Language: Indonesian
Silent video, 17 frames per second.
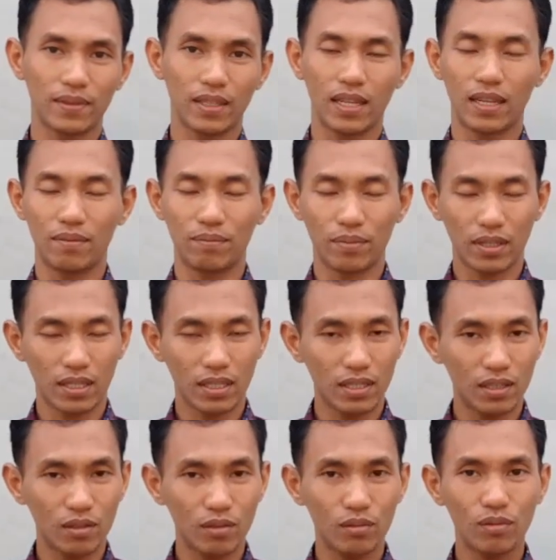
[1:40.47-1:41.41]
Dan
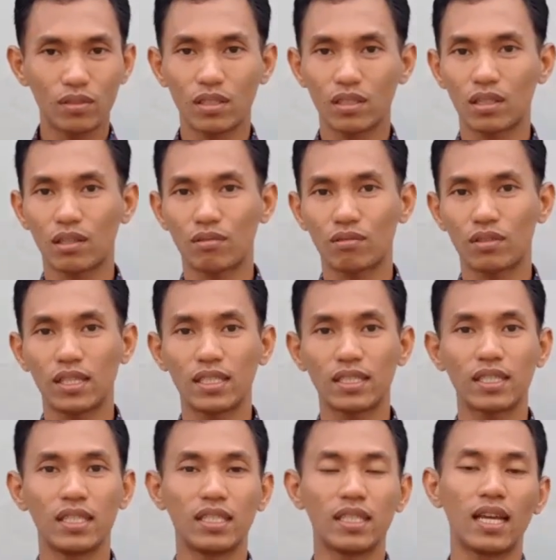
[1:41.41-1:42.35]
begitu seterusnya
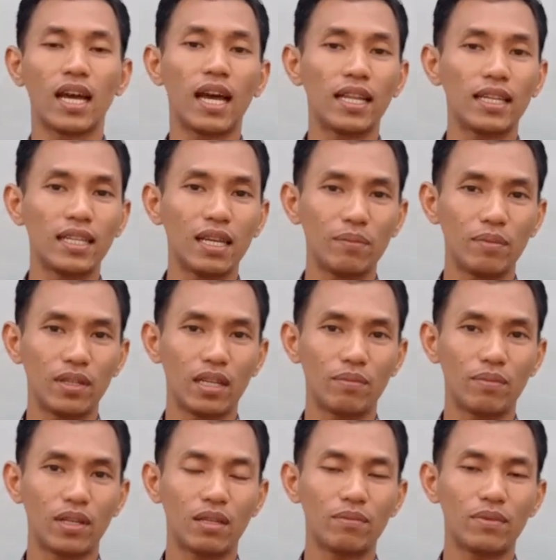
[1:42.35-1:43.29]
sehingga Anda
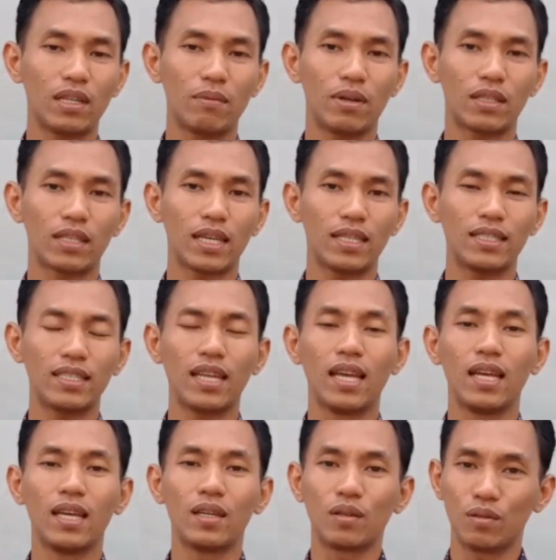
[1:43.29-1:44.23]
benar-benar mendapatkan
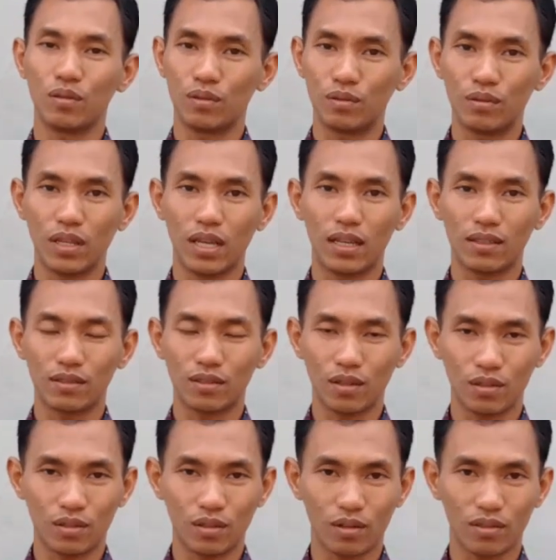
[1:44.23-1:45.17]
guru yang
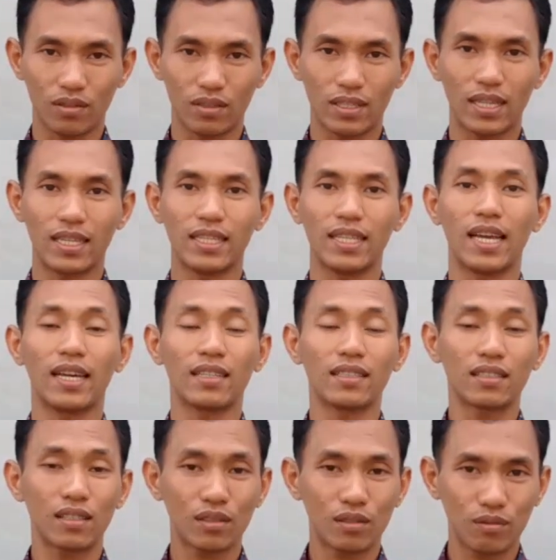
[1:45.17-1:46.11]
cocok dan yang
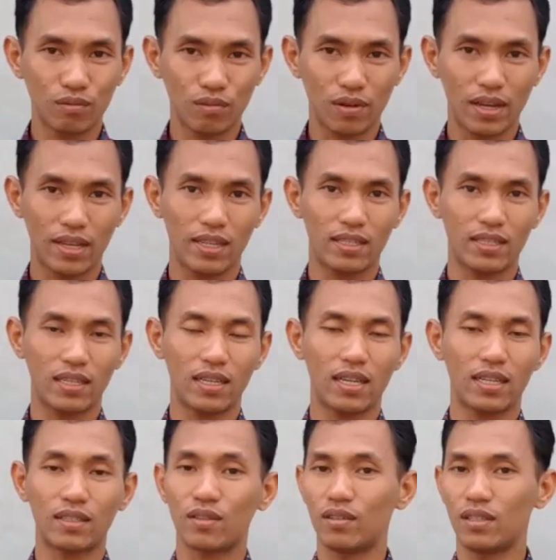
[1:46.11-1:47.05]
sesuai
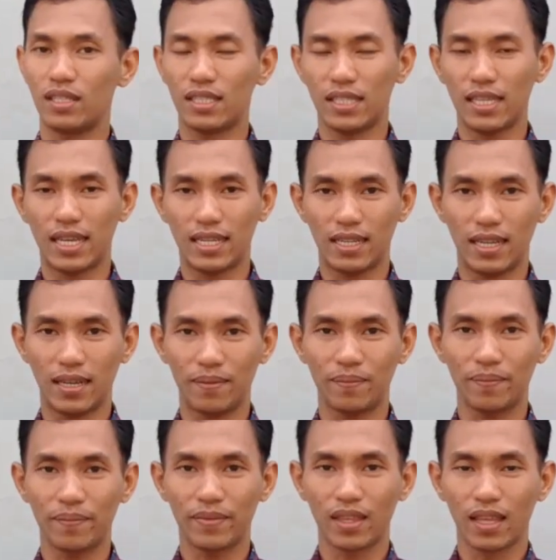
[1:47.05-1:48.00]
dengan kondisi Anda.
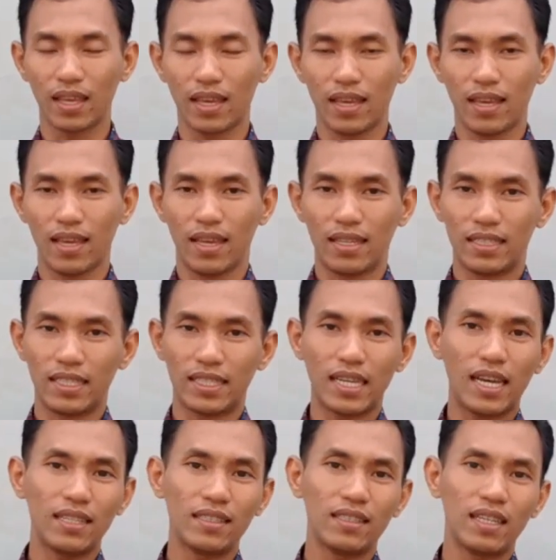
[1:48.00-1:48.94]
Jika
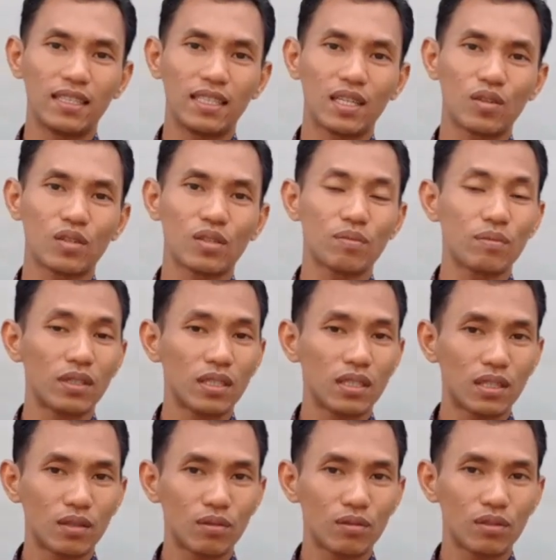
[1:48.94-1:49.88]
Anda
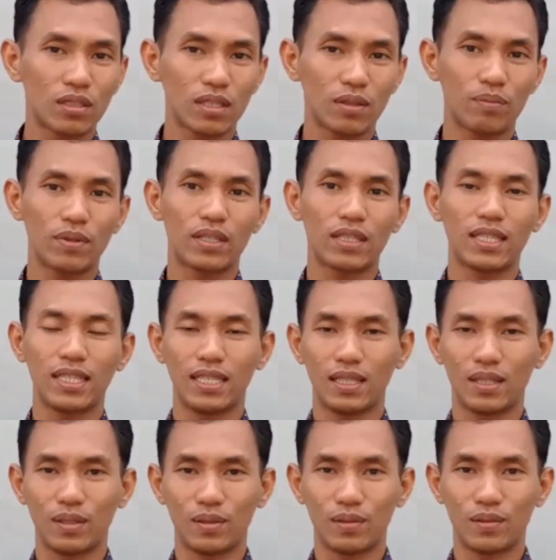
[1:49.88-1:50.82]
terus-menerus seperti
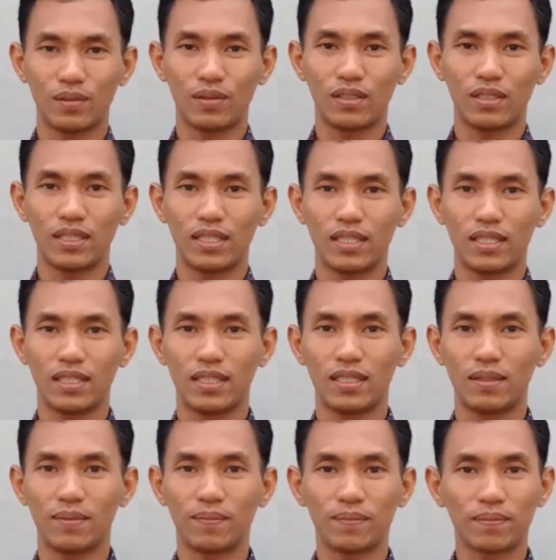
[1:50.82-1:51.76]
itu, uh,